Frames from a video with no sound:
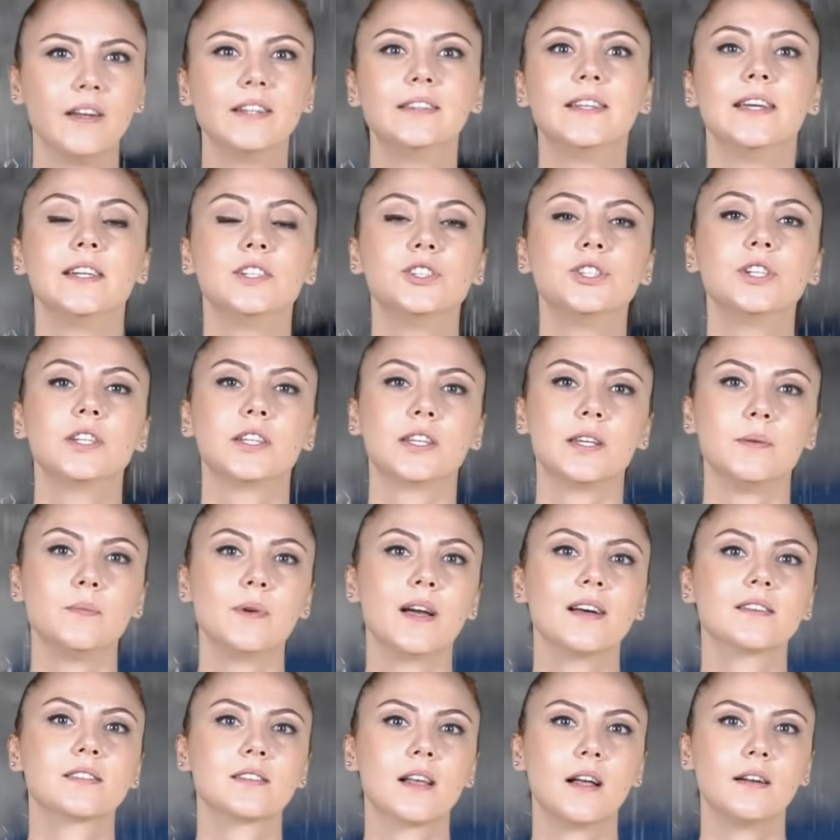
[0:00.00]
ve değişik
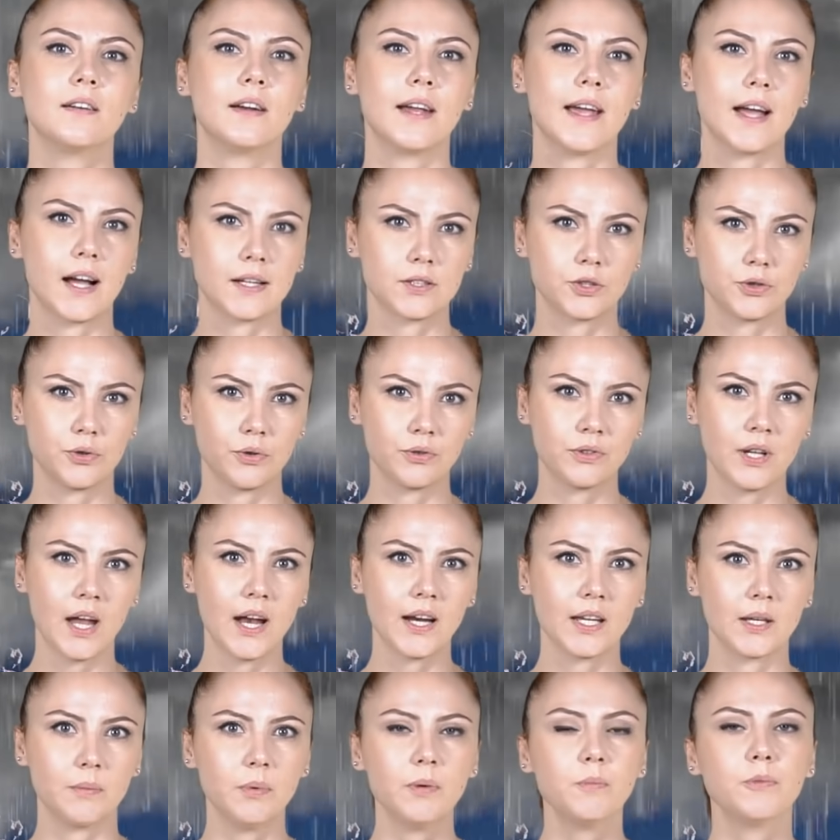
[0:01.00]
kimyasal
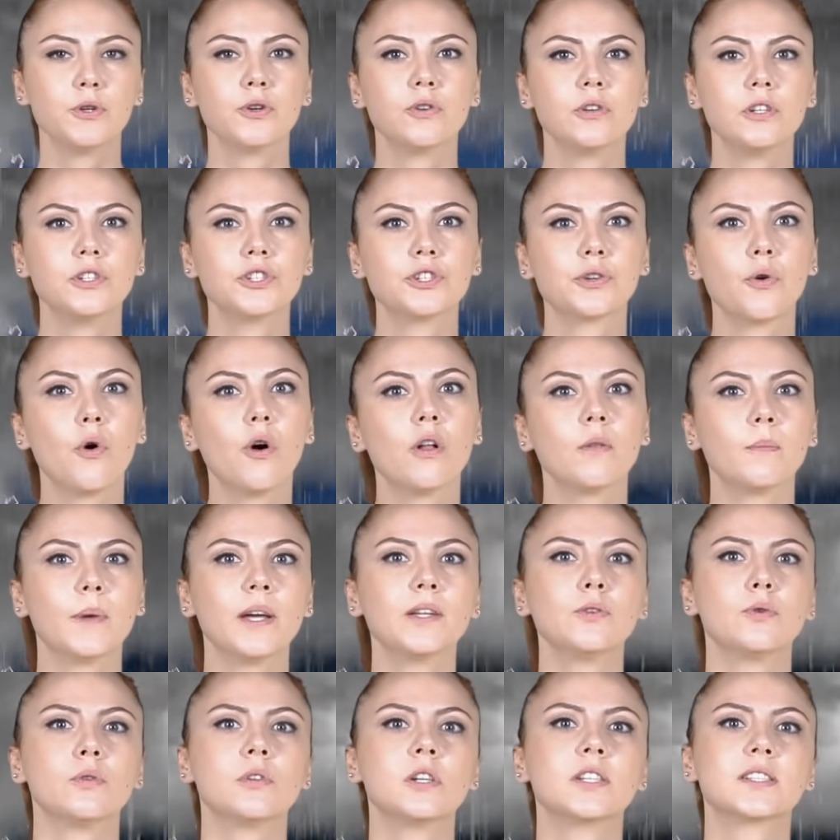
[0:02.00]
reaksiyonlar gibi biyolojik
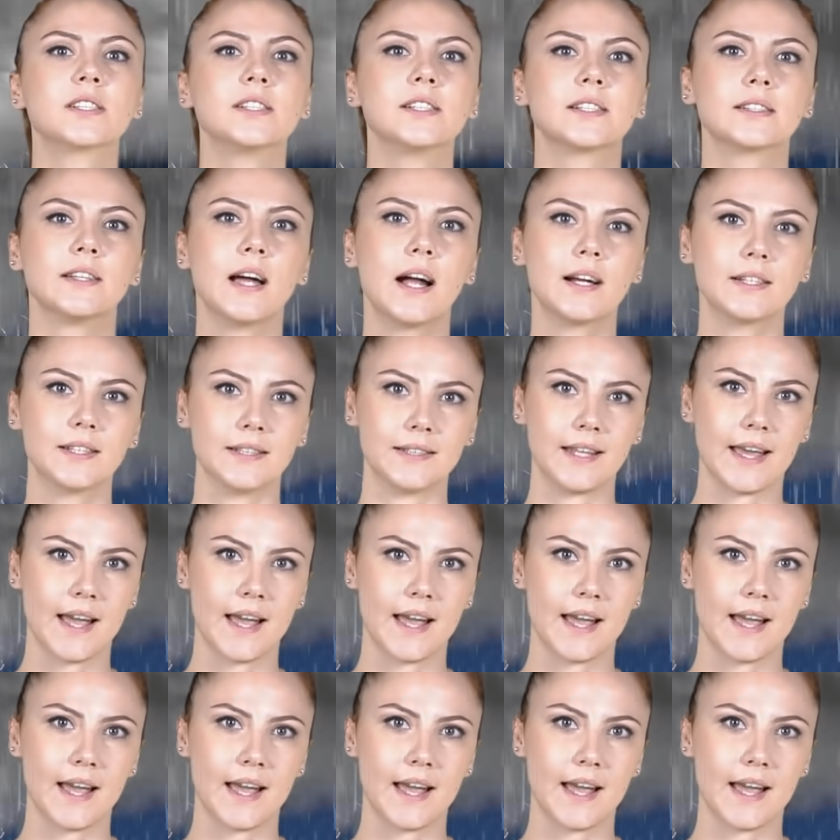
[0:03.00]
olmayan olasılıklar da